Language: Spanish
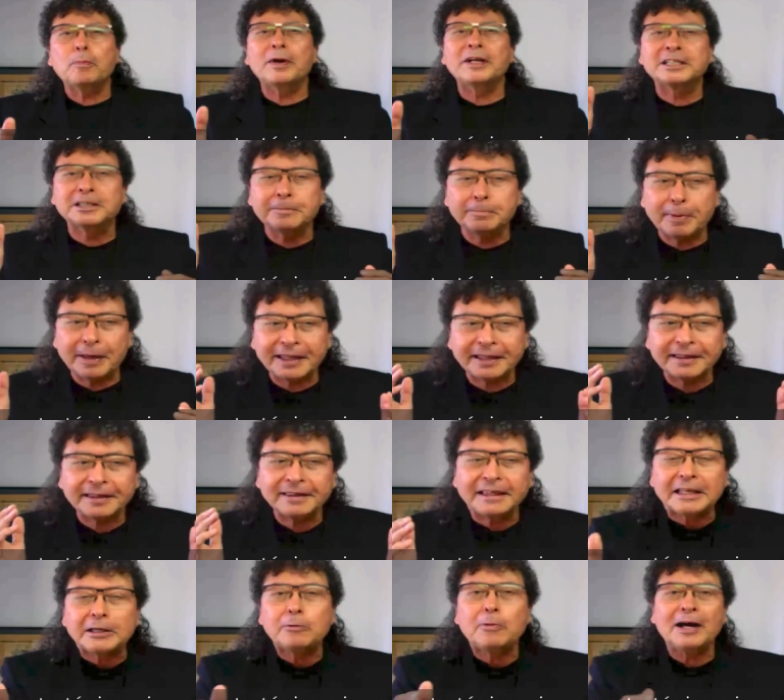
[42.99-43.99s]

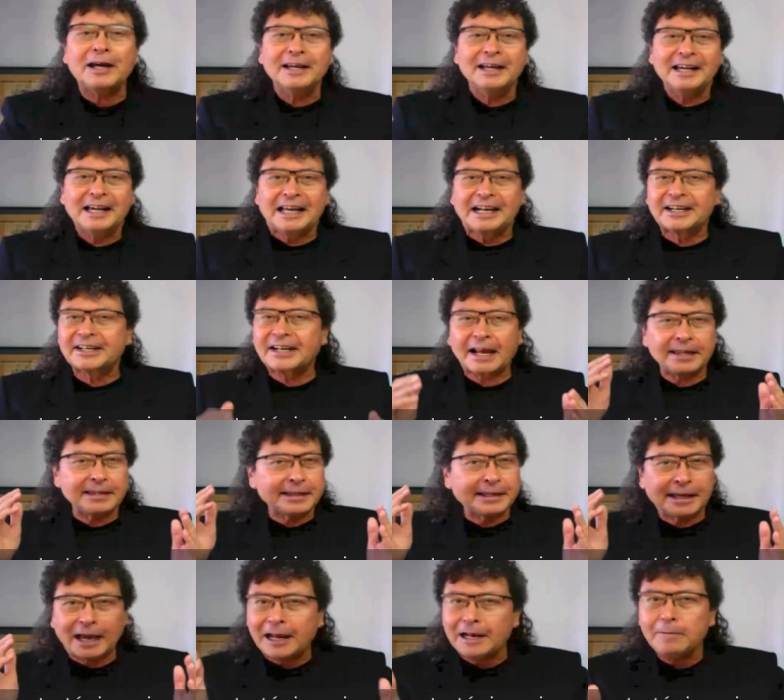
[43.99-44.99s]
perspectiva
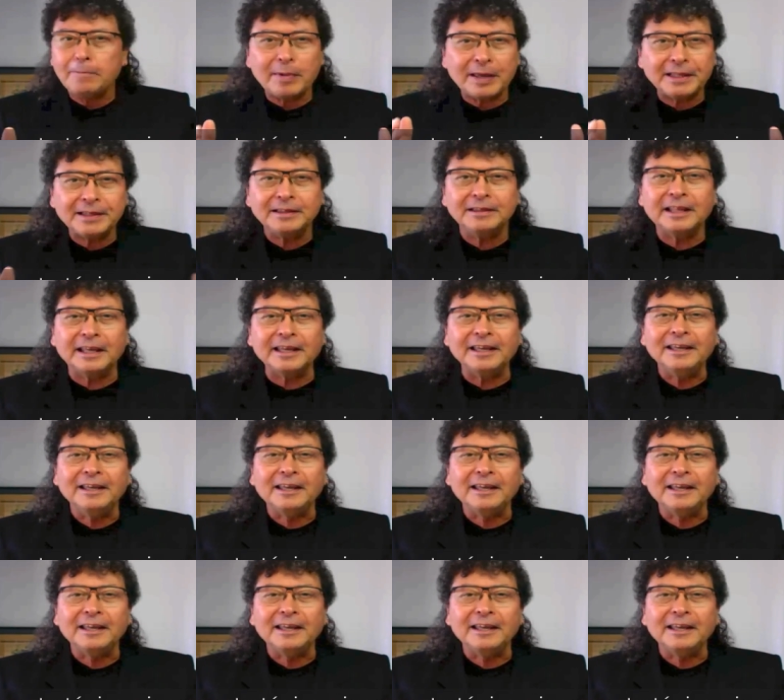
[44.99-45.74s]
radicalmente